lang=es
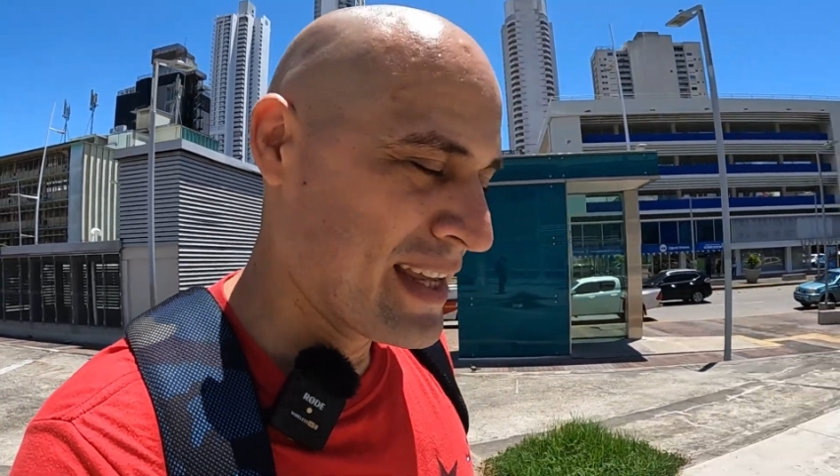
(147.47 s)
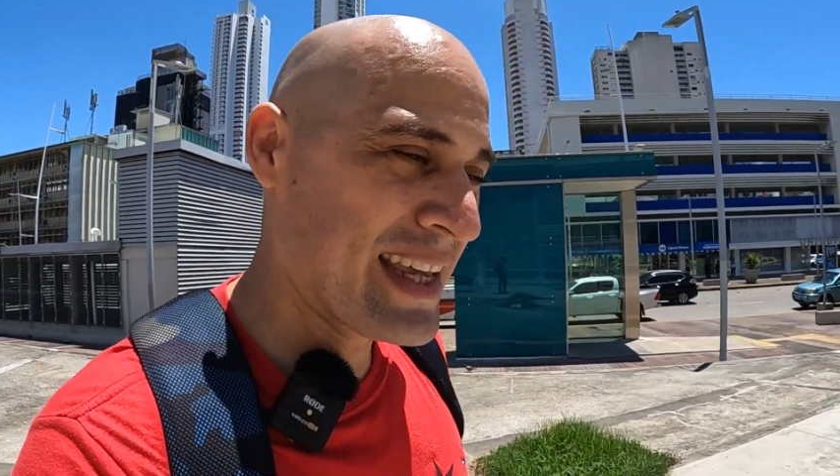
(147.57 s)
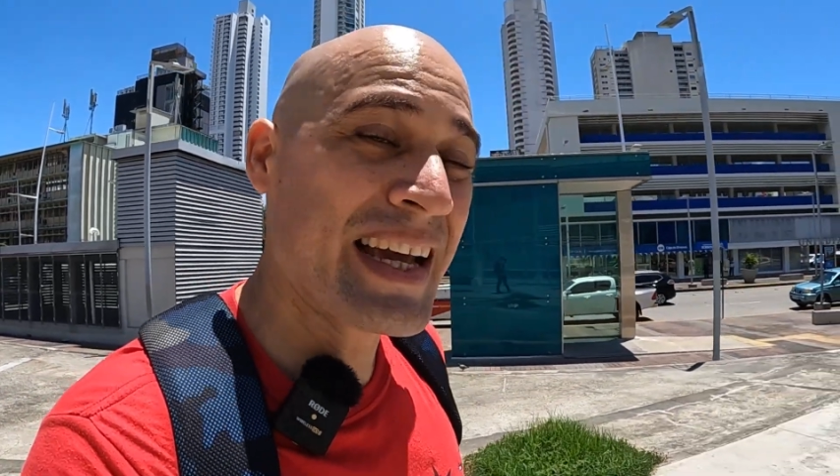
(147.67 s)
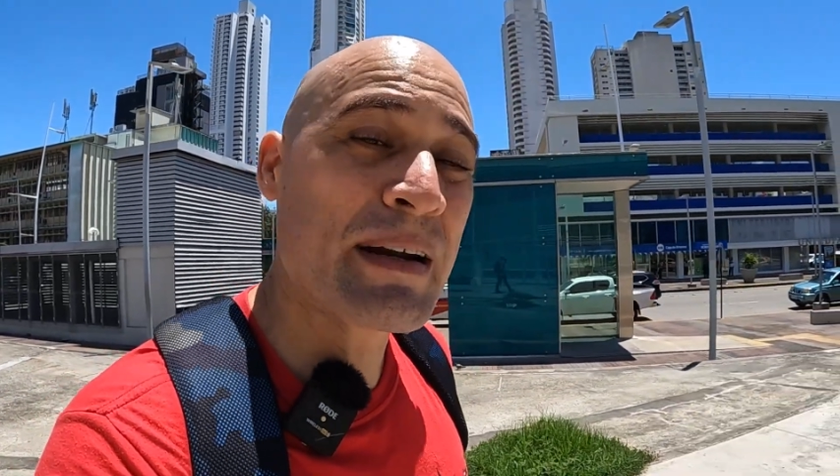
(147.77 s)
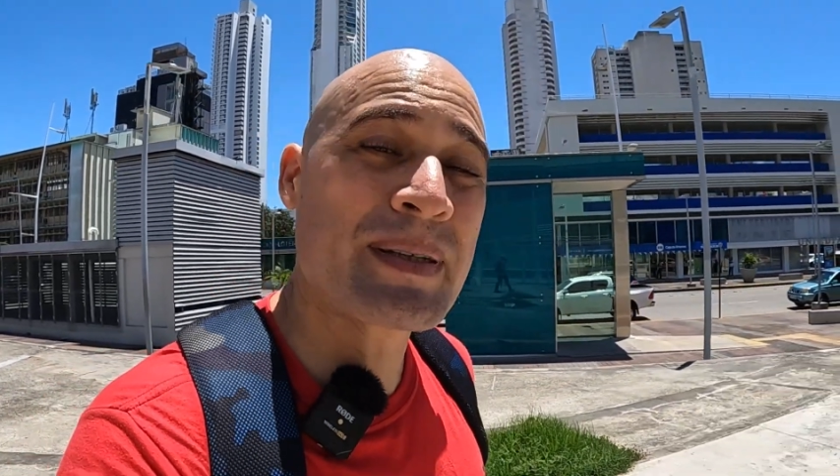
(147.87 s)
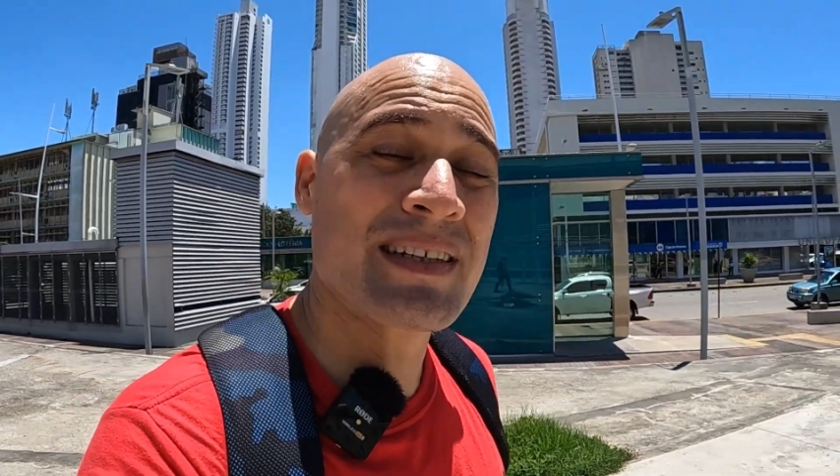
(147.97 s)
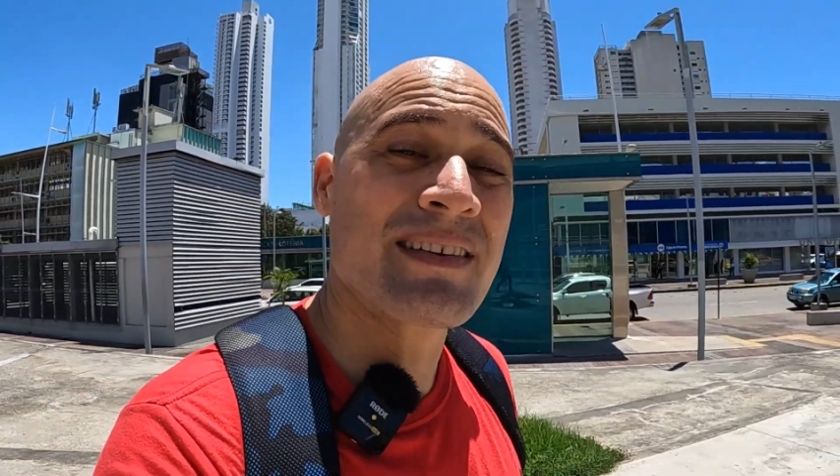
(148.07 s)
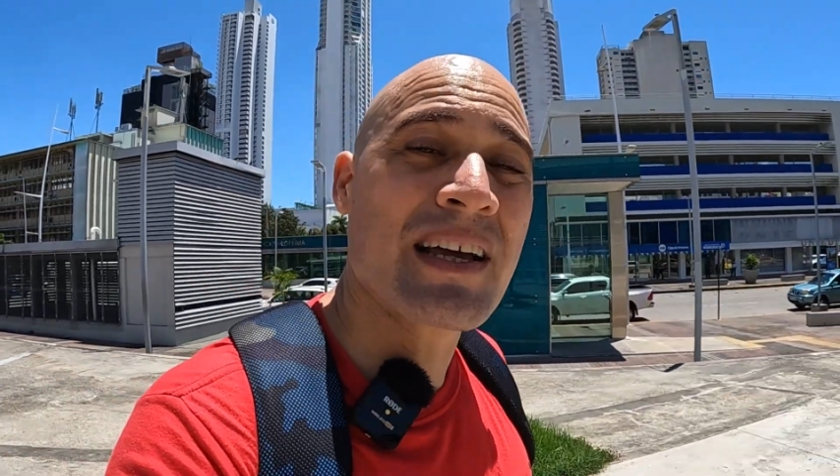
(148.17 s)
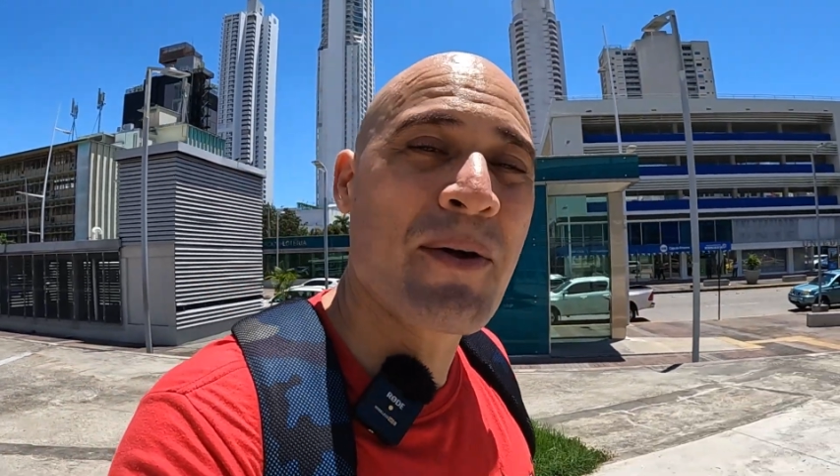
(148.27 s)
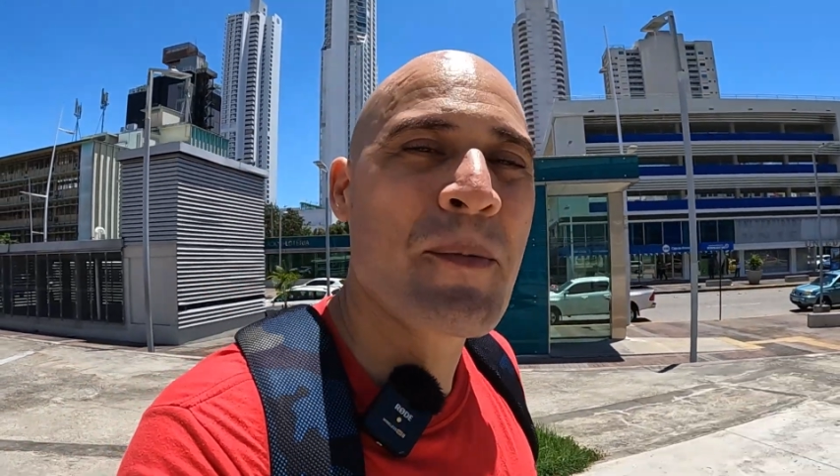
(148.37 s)
que ha
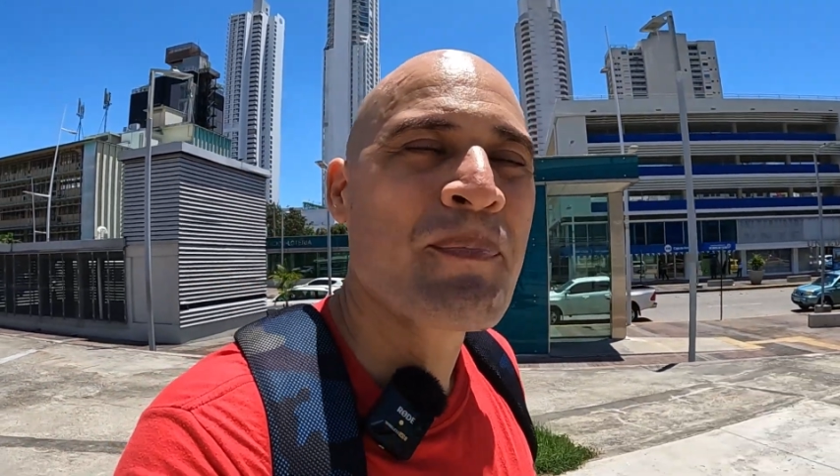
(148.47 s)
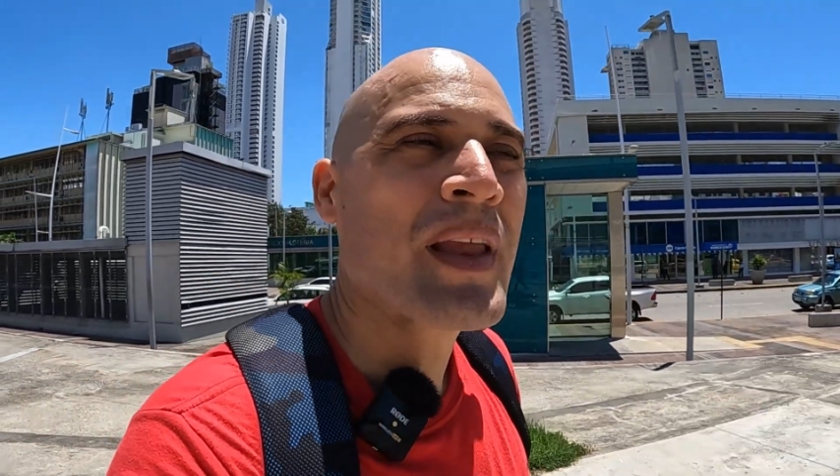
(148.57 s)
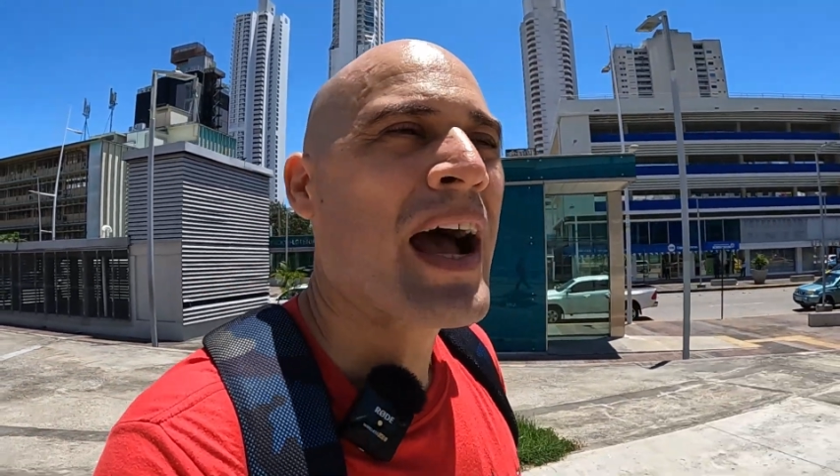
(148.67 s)
representado